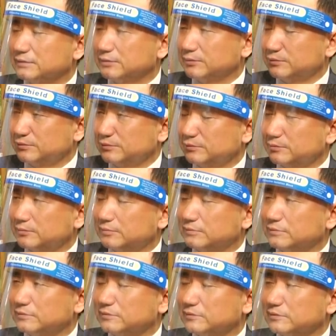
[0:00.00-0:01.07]
と。ちょうど
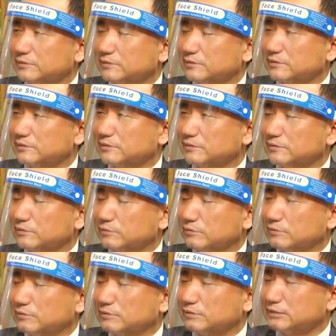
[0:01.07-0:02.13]
こう
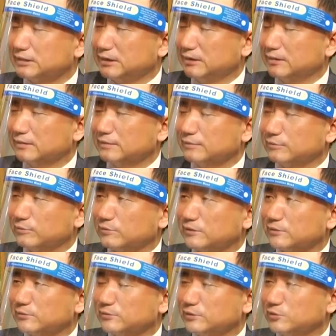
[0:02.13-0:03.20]
新型
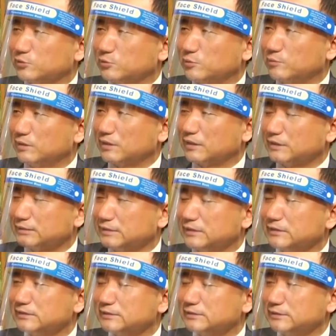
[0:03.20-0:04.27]
コロナといえどもまあ風
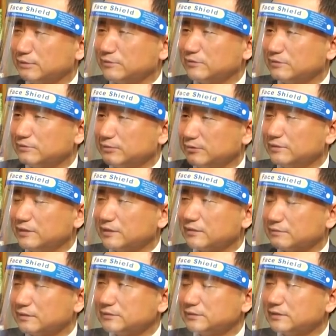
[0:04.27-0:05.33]
邪なんですよ。冬に流行
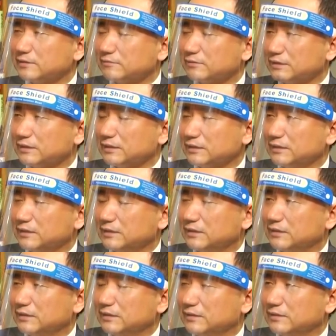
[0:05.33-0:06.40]
る風邪なので、
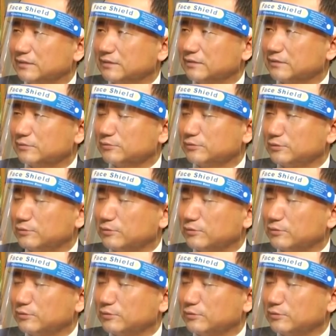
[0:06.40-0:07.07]
うん、特にコ